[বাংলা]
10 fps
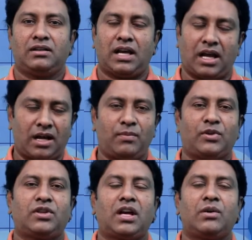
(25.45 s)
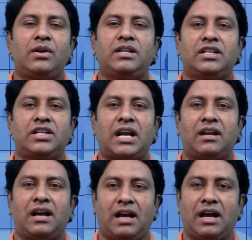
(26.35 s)
তালাক প্রত্যাহার করে নিতে চান
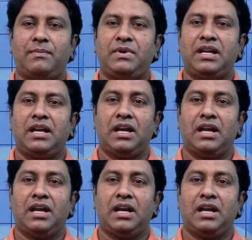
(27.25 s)
হ্যাঁ আপনি